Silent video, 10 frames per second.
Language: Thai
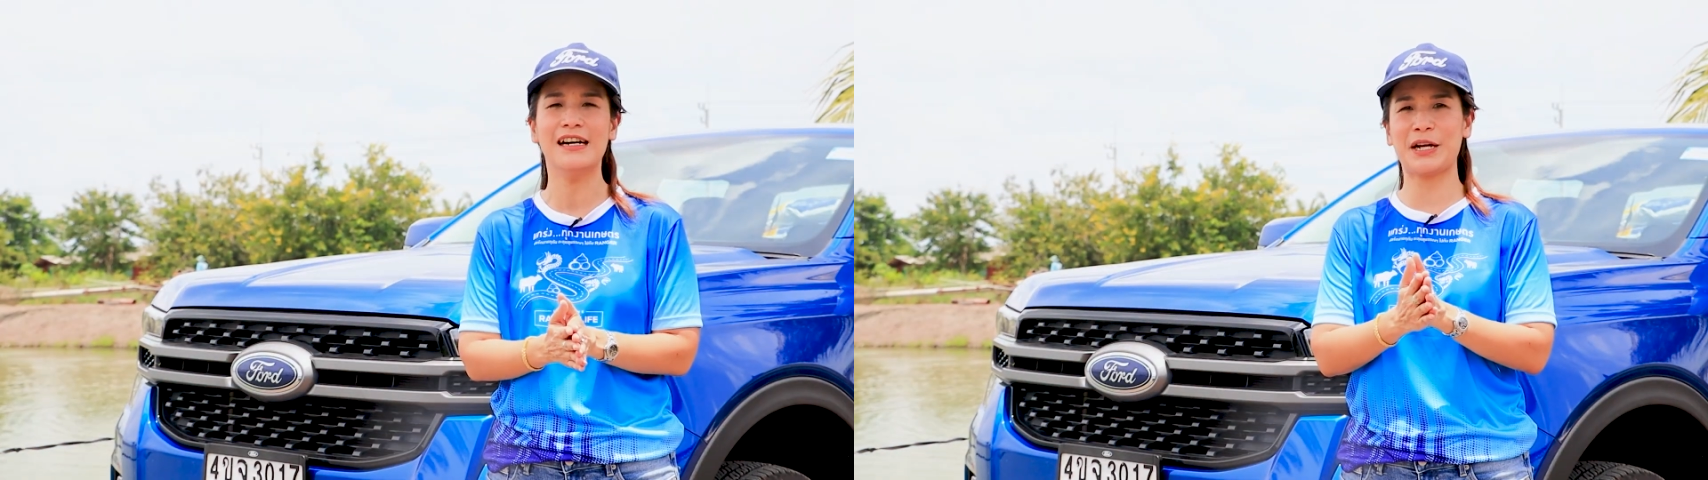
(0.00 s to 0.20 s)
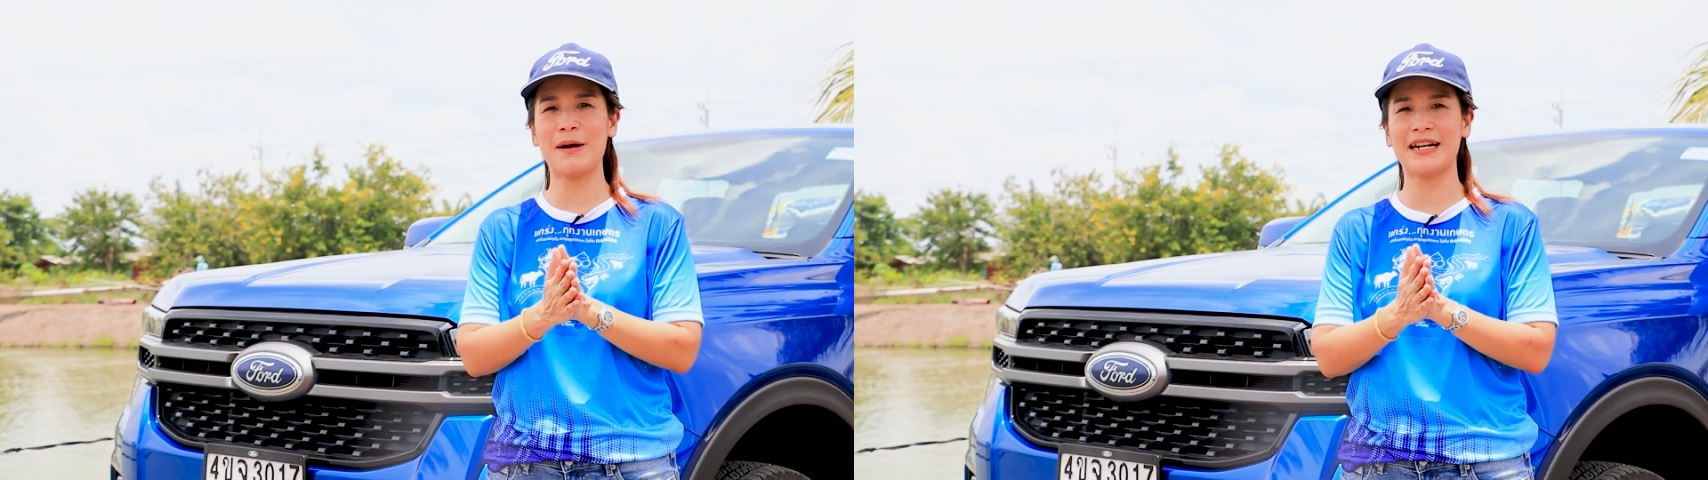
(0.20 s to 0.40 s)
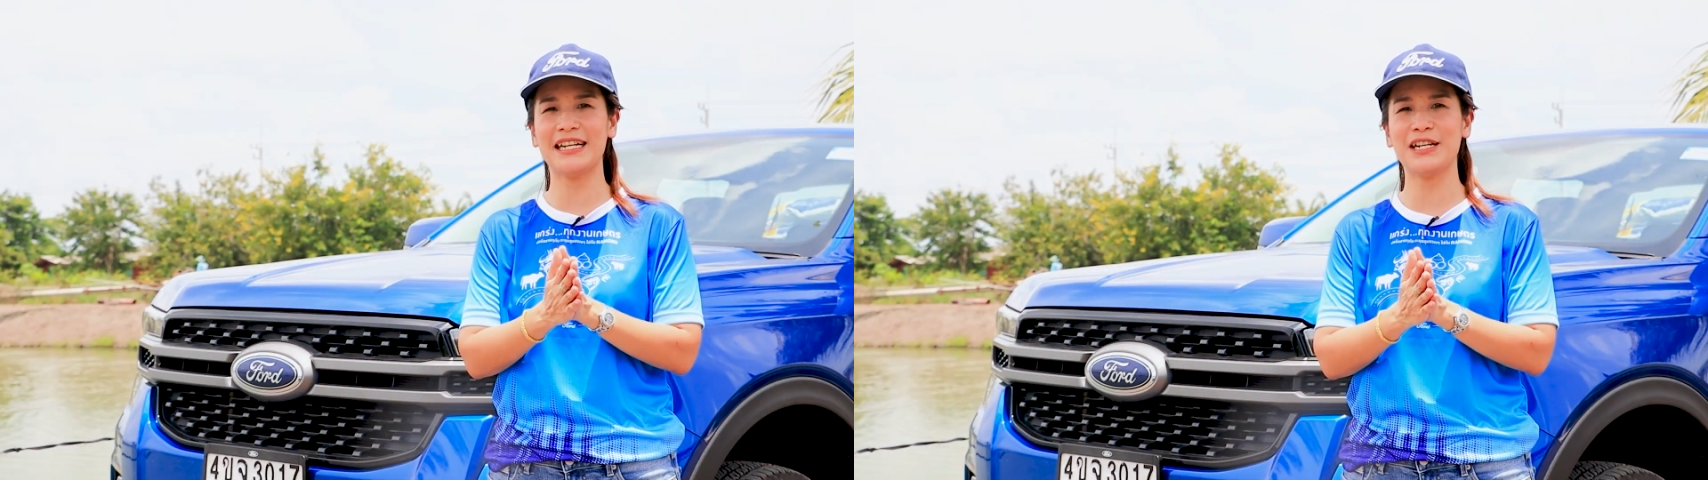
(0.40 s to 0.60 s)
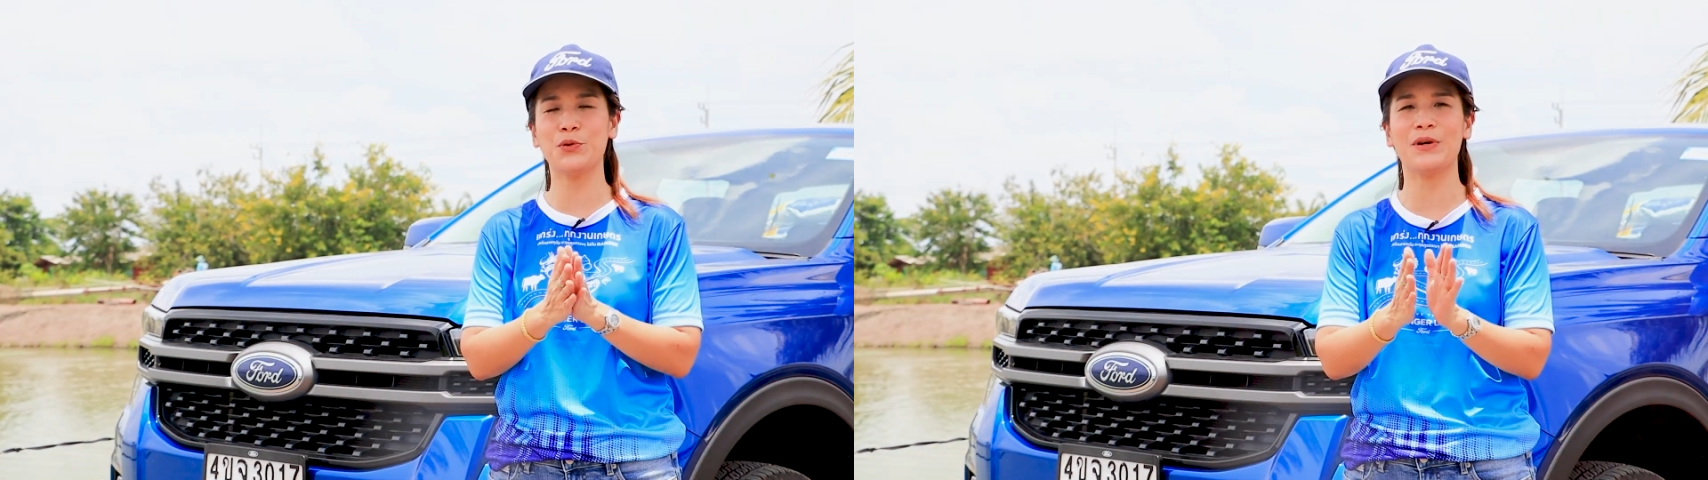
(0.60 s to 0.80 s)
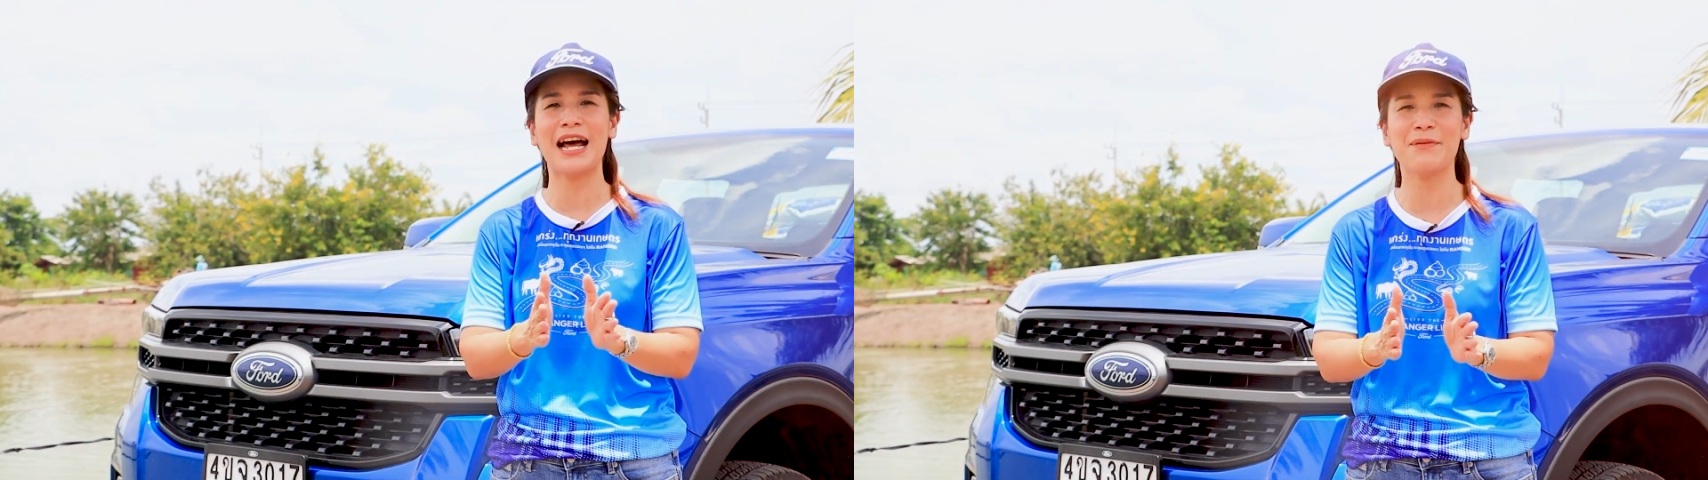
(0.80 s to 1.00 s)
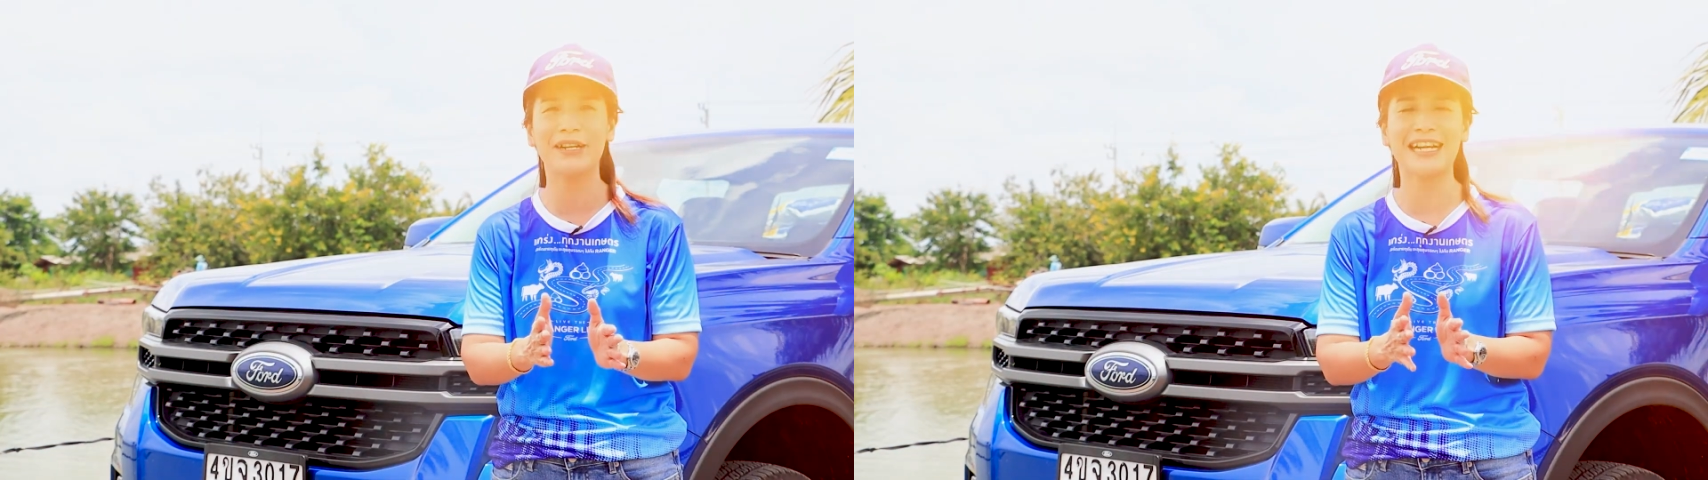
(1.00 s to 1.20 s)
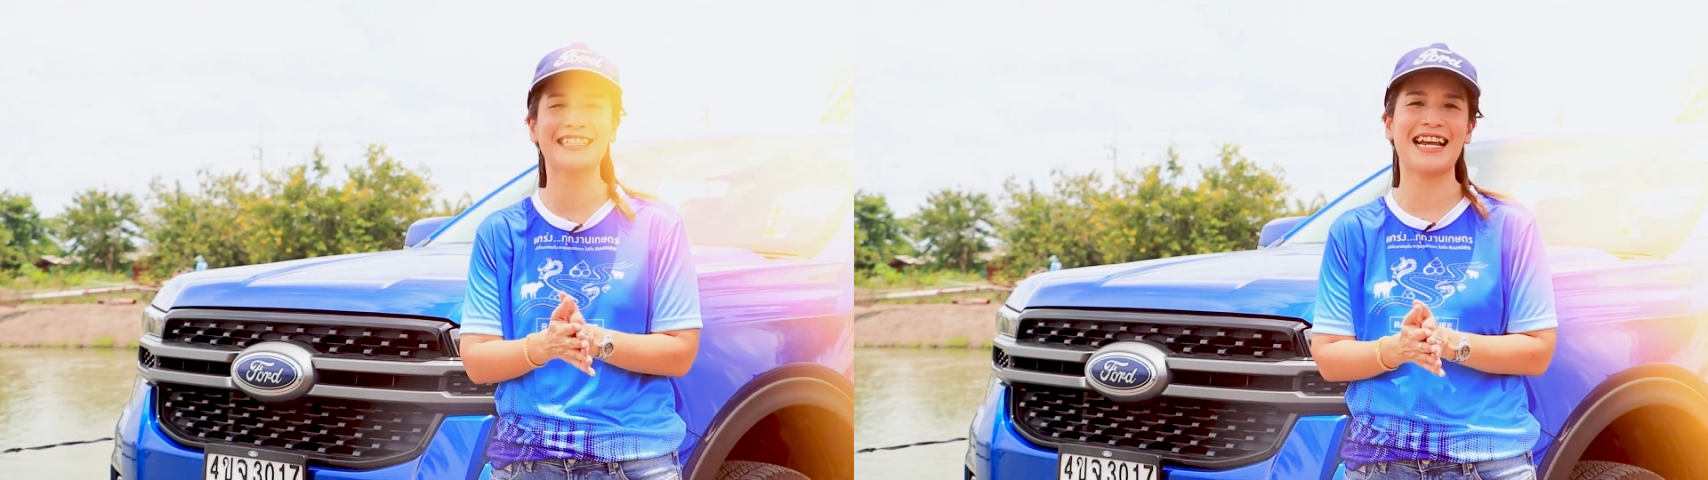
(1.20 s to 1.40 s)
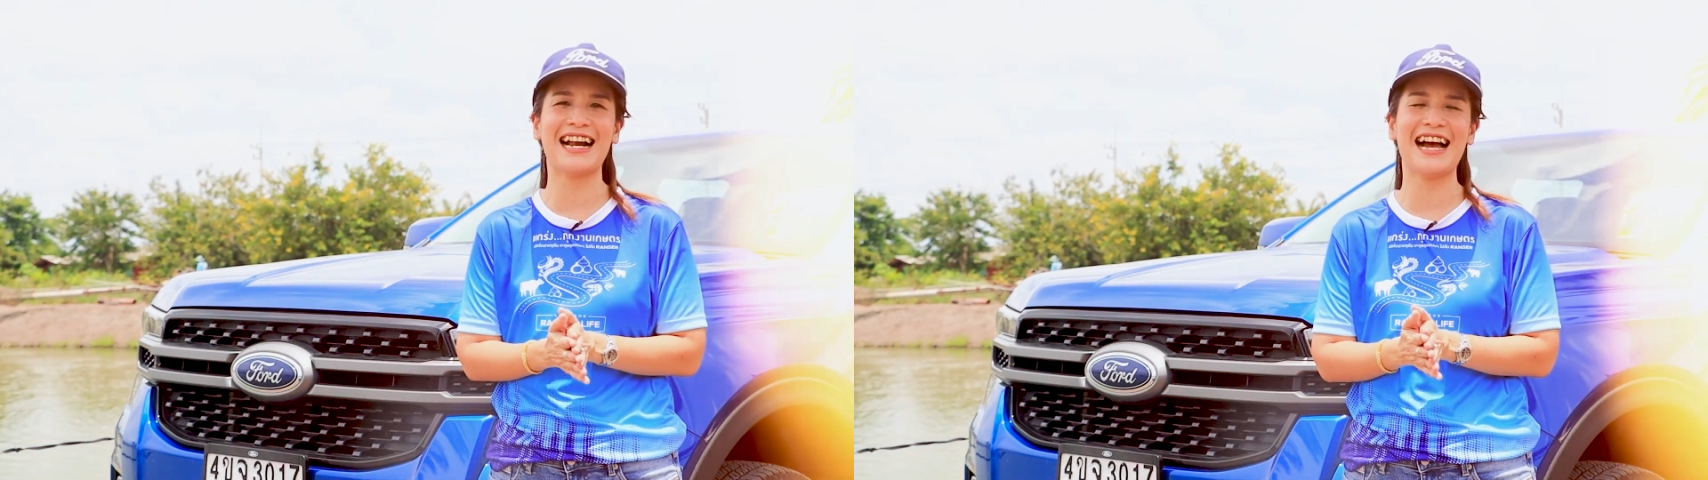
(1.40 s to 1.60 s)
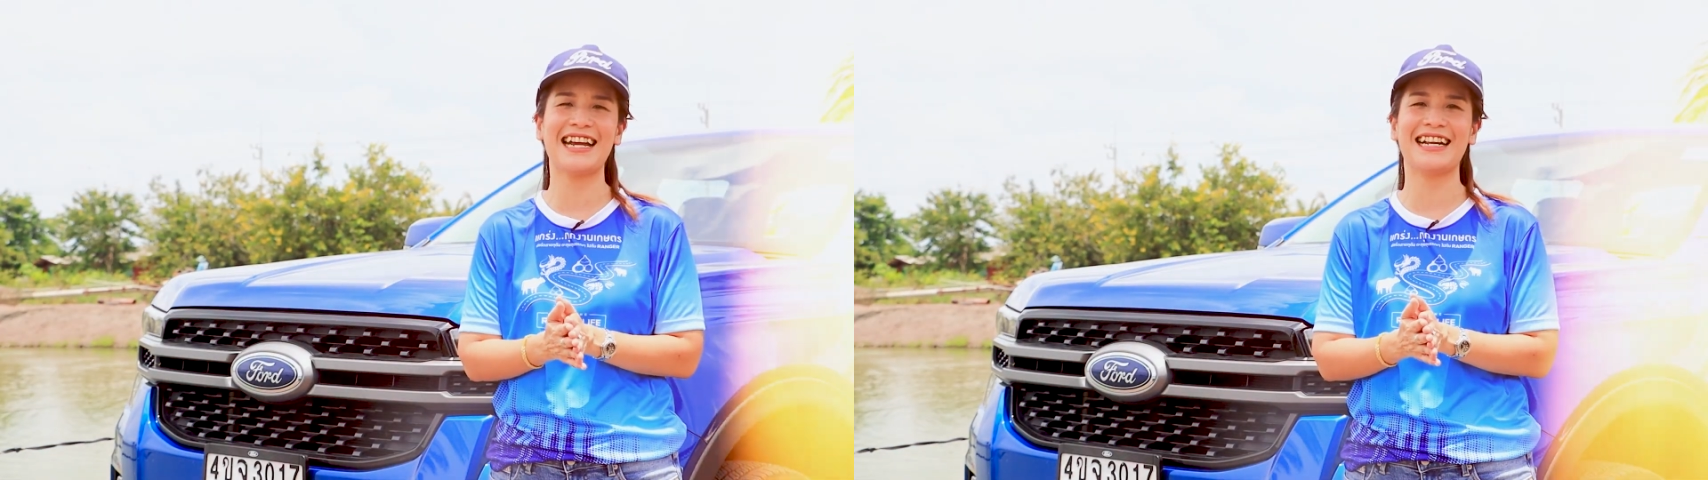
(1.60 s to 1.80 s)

รถกระบะที่ดุดันไม่เกรงใจใคร